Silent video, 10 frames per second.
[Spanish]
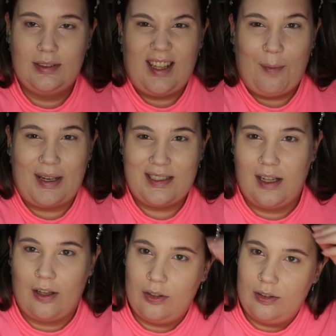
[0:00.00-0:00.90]

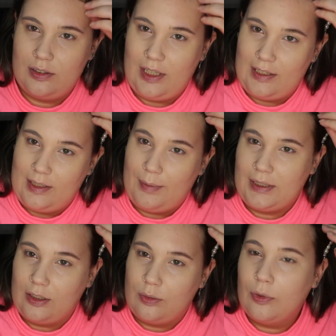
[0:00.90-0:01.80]
Demasiado, o sea, se
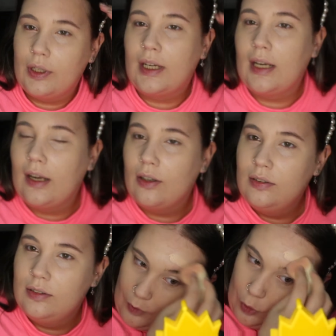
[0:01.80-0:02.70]
pasa como de claro.
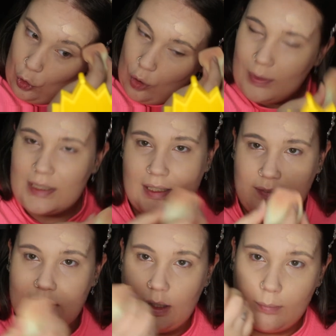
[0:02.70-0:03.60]
No me
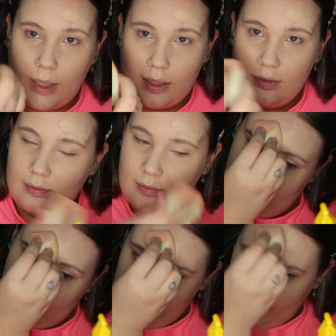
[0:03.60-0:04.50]
sienta mal,
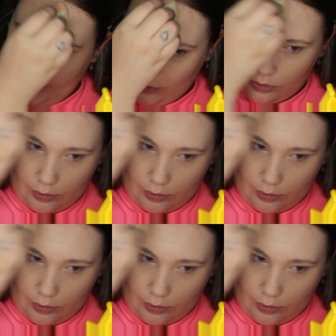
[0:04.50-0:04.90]
pero